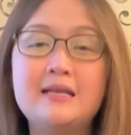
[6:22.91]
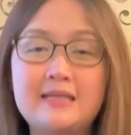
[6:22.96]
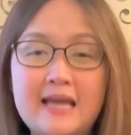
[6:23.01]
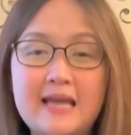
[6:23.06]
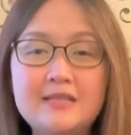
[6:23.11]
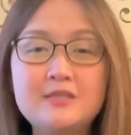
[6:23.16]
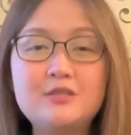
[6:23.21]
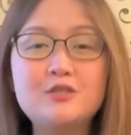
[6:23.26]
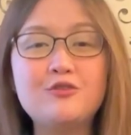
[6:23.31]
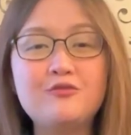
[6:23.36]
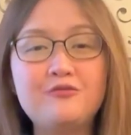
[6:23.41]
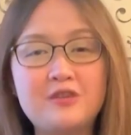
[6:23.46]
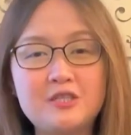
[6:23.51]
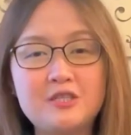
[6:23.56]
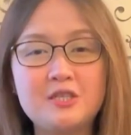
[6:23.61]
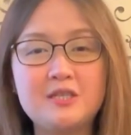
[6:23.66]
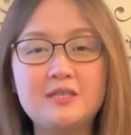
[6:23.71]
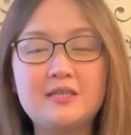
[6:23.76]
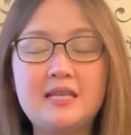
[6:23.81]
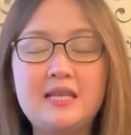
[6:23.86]
can
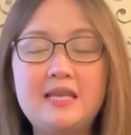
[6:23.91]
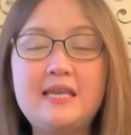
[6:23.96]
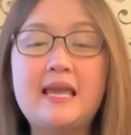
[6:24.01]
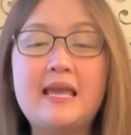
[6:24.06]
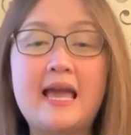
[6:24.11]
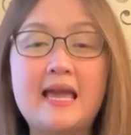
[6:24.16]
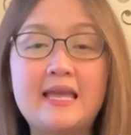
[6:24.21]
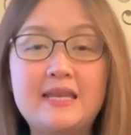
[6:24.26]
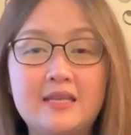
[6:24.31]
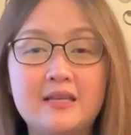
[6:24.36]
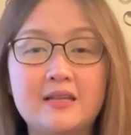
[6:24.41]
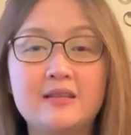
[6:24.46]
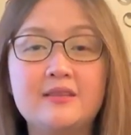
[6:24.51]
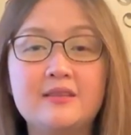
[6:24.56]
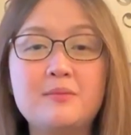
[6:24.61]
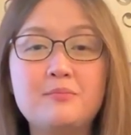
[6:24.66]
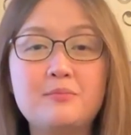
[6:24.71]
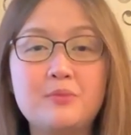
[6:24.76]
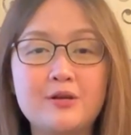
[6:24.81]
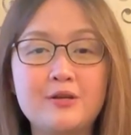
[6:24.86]
sufficiently handle
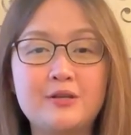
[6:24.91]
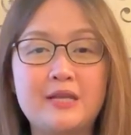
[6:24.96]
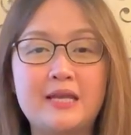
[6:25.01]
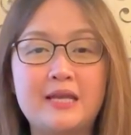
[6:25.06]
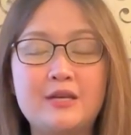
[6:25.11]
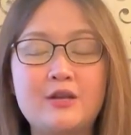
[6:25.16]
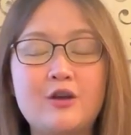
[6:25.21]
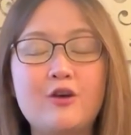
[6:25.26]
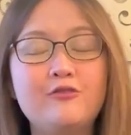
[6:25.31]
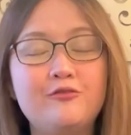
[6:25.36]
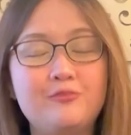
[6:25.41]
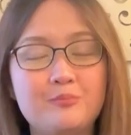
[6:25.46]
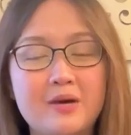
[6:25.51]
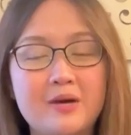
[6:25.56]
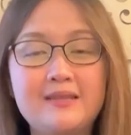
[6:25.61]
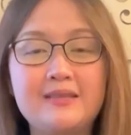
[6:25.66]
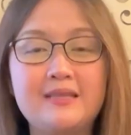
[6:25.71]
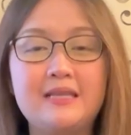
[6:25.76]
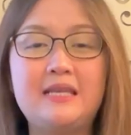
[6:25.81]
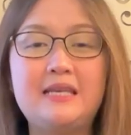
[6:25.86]
the burden of
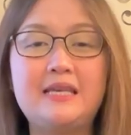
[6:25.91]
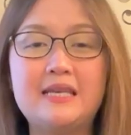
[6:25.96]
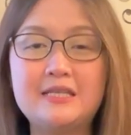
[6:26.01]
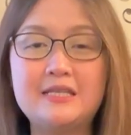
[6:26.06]
monthly